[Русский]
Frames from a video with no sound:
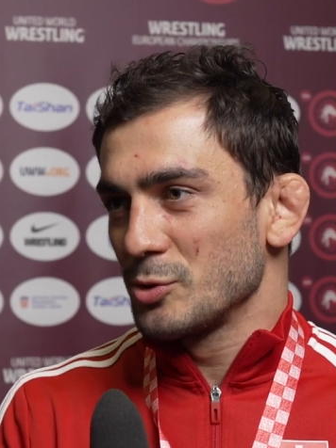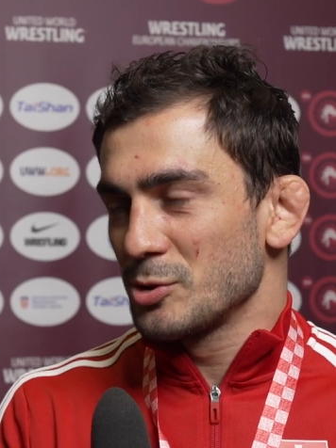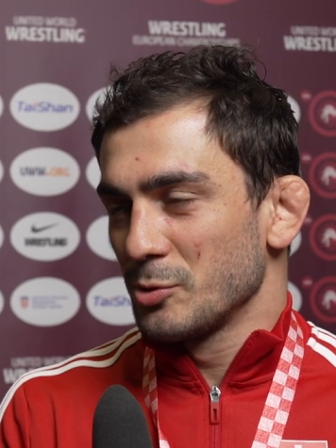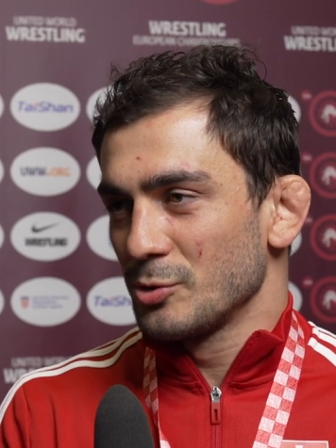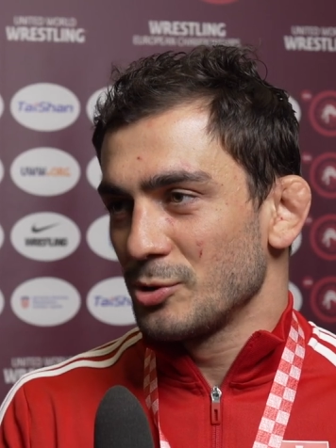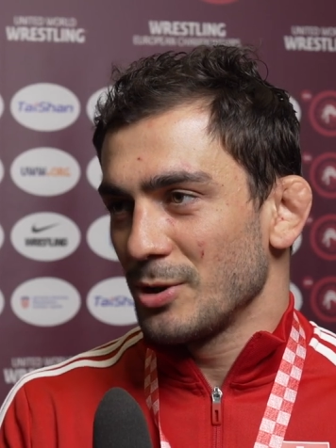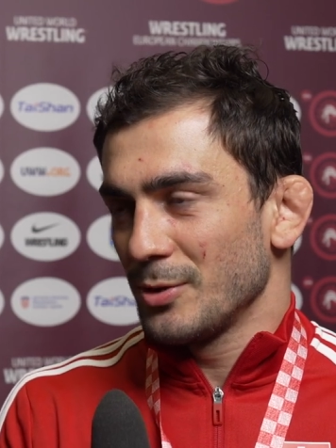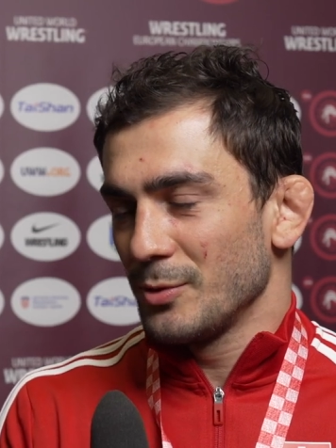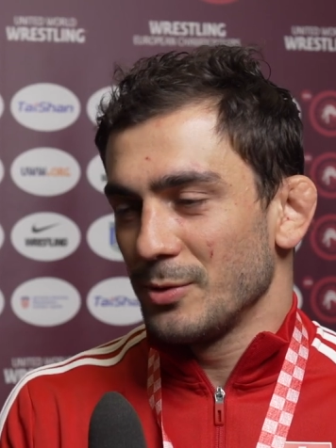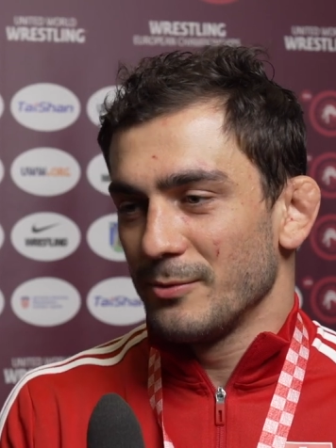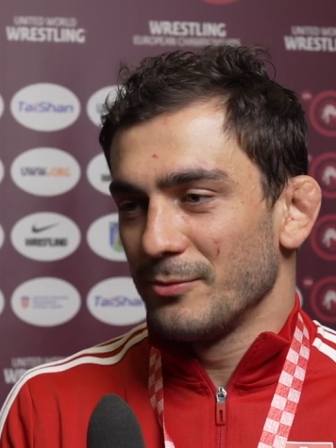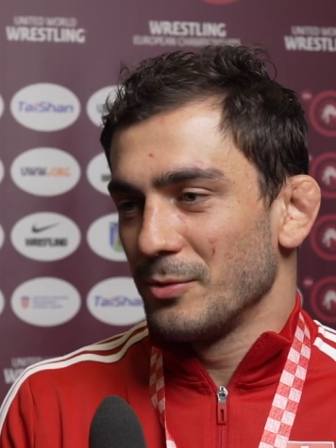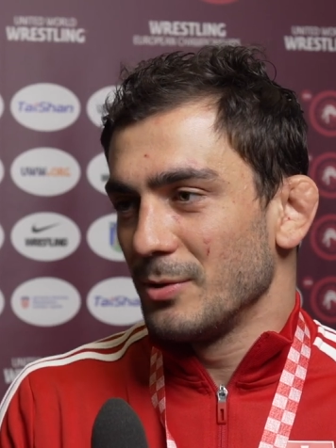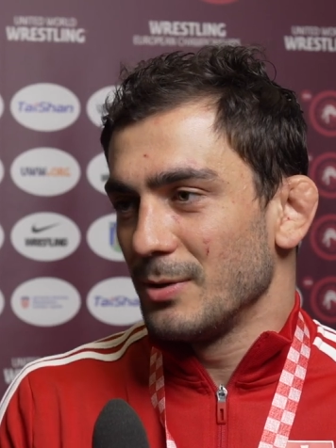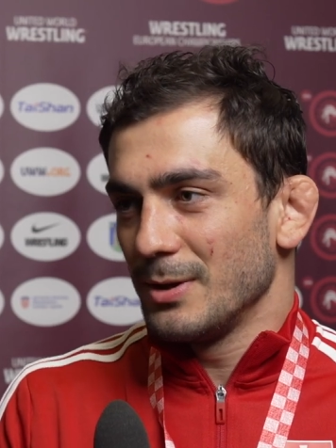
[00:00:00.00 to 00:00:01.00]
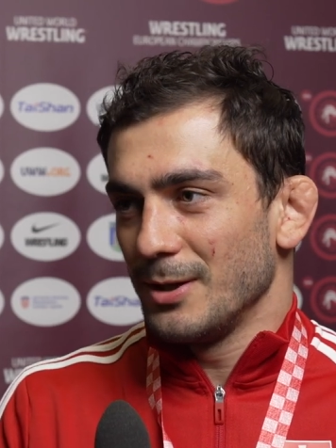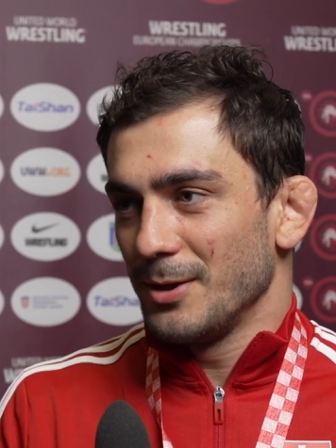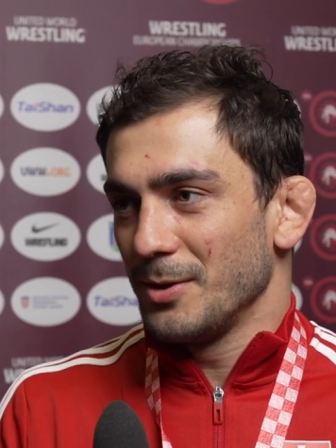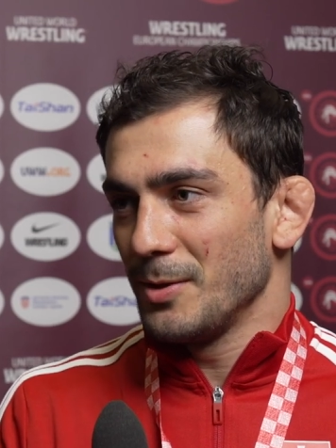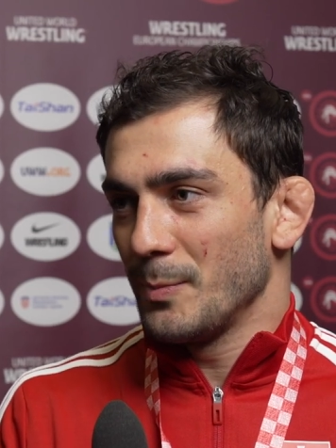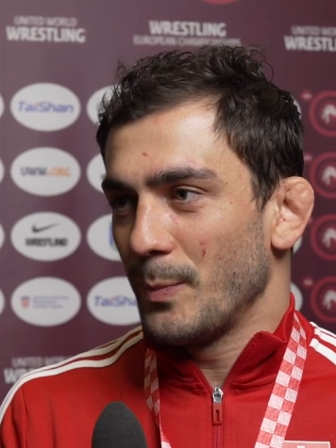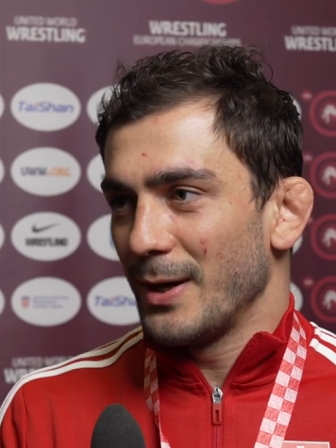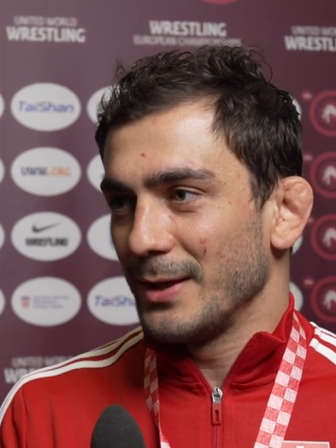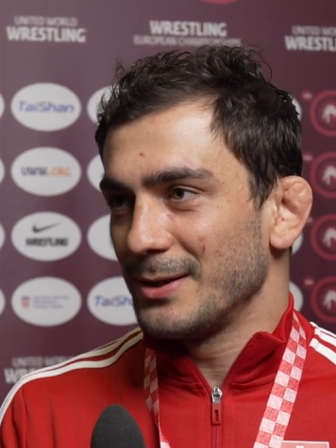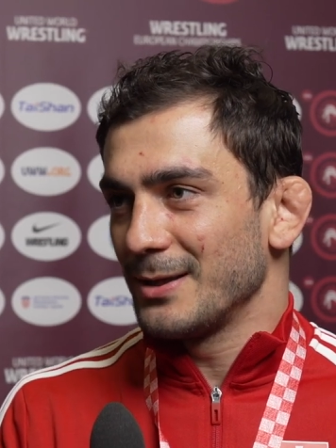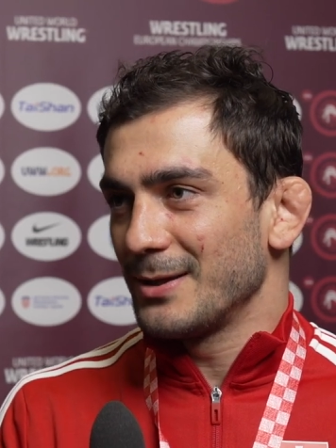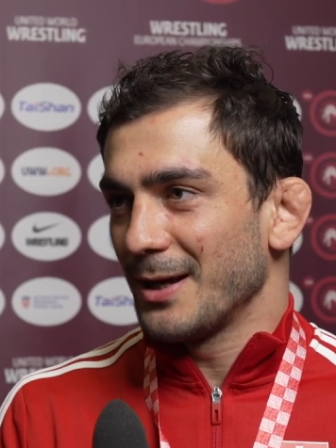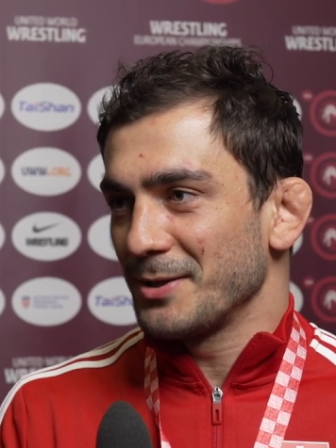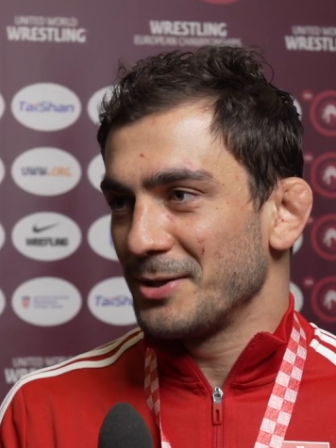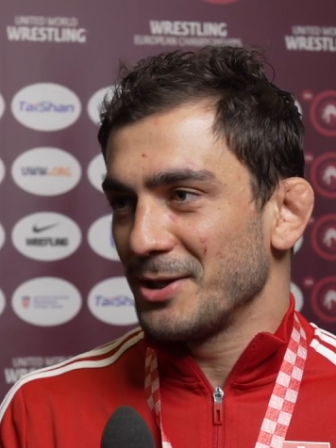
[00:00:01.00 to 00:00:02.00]
слушаю его, и по этой
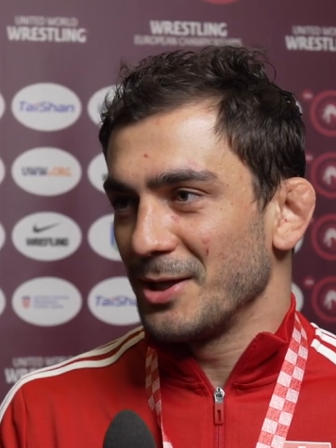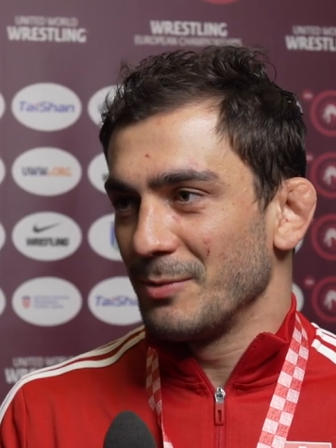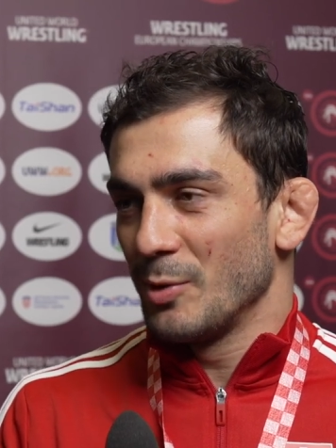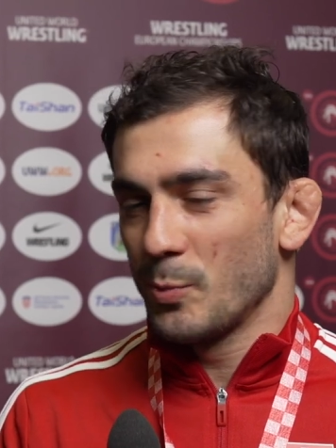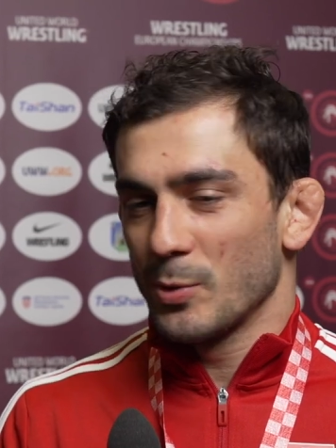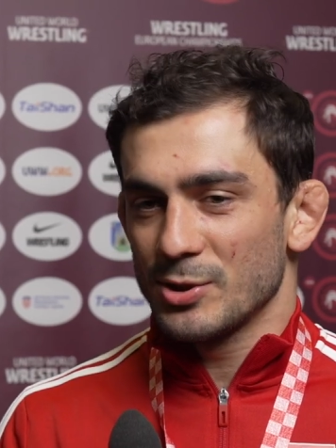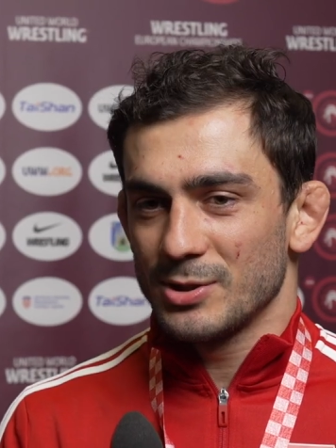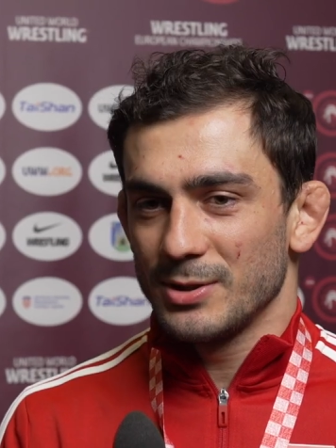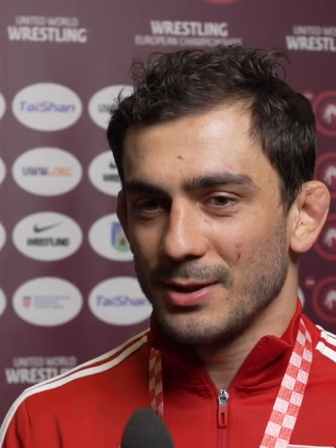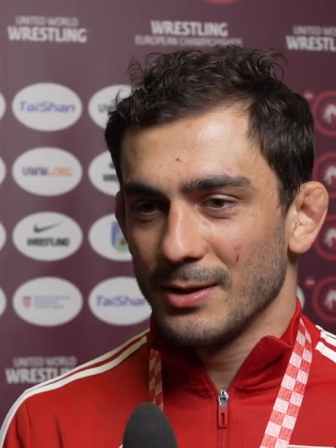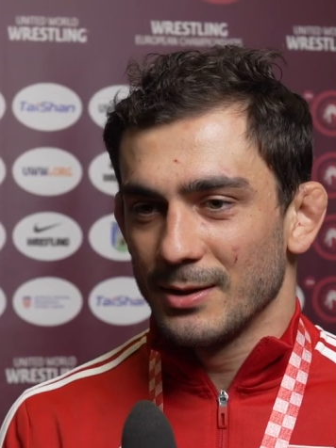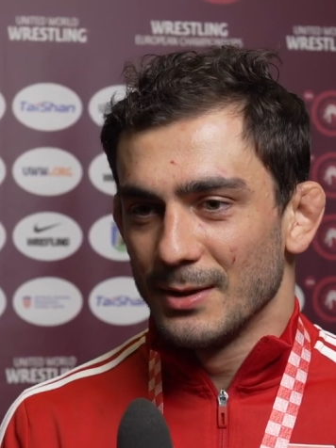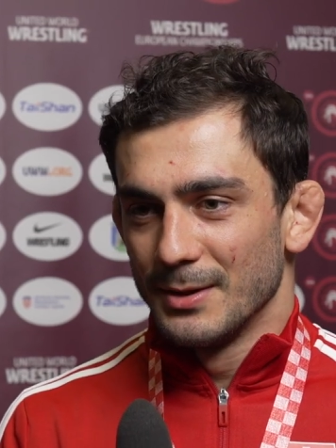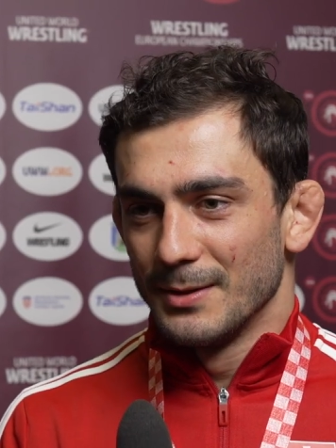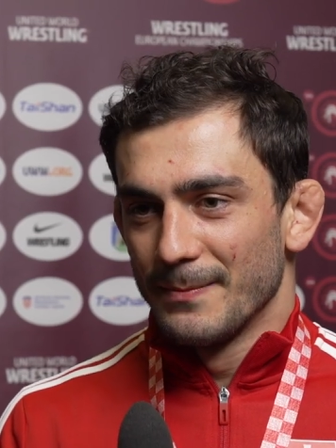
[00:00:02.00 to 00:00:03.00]
тактике мы пошли.